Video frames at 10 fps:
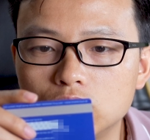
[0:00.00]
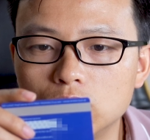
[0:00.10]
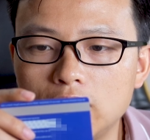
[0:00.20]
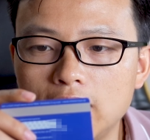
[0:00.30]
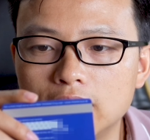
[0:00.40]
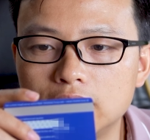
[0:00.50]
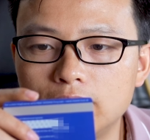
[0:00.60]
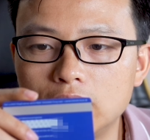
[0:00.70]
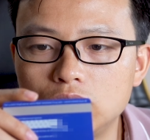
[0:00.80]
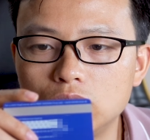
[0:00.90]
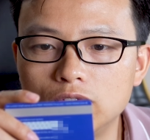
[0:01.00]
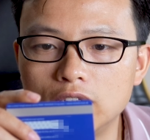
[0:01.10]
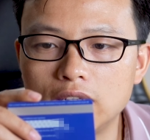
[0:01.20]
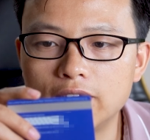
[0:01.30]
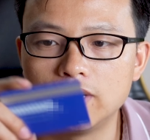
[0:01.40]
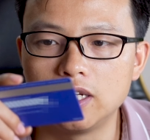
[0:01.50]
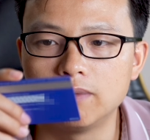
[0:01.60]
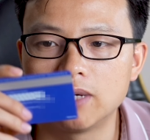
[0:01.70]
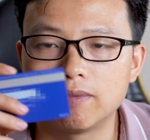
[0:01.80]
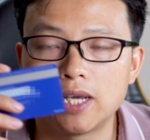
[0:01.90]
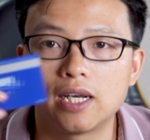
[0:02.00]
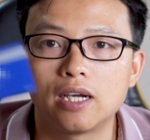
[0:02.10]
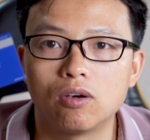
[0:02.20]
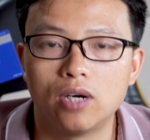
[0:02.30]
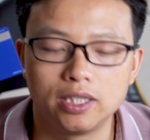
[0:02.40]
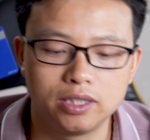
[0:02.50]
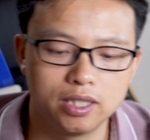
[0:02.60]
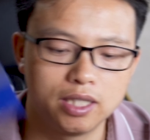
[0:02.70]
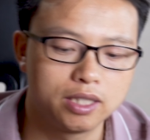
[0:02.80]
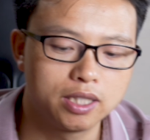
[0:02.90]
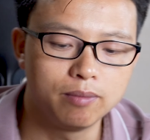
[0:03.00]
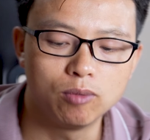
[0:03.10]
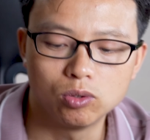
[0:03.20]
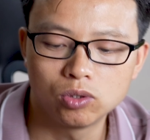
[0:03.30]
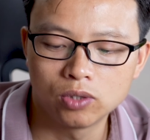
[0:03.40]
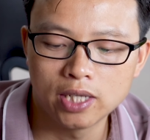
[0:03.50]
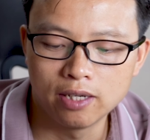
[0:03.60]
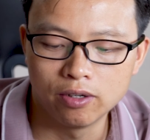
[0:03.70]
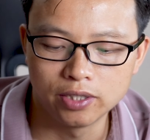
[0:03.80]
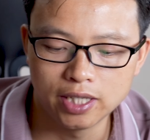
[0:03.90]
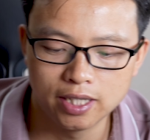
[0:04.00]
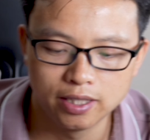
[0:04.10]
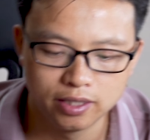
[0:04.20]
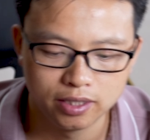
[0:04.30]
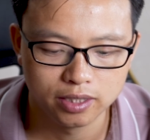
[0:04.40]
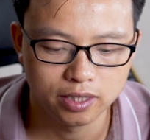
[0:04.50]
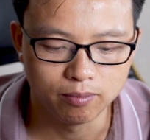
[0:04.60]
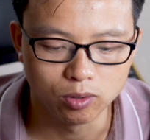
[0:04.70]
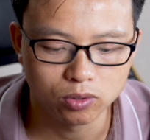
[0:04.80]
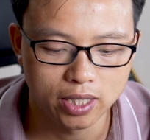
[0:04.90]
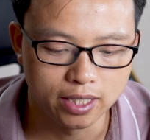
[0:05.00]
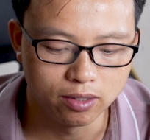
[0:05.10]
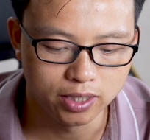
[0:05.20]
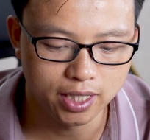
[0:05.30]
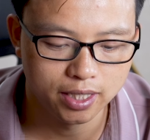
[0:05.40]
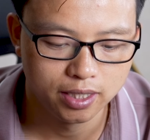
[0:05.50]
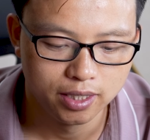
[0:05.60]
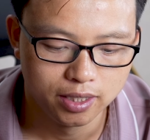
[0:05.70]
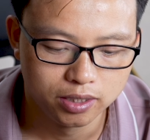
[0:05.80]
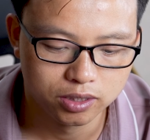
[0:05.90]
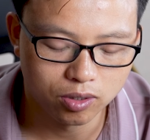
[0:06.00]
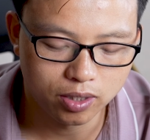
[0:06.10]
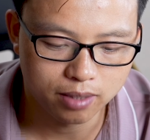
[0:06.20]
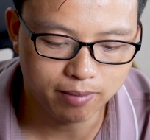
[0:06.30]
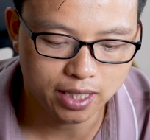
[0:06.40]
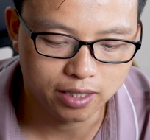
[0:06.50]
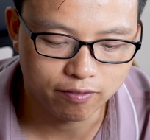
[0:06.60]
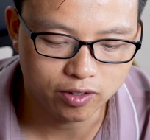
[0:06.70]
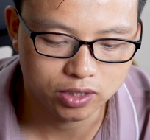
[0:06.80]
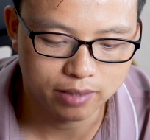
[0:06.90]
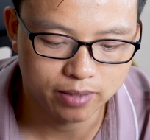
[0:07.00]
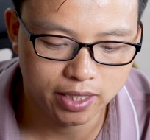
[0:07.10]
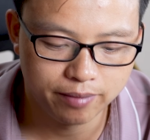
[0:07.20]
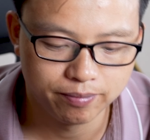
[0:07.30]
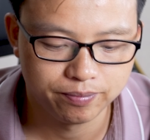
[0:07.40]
số thẻ xem là trùng với thẻ vật lý mà các bạn đang có hay chưa. Tìm đúng số thẻ đó nhé. Tìm đúng thẻ đó nhé. Rồi các bạn nhấn vào xem thêm.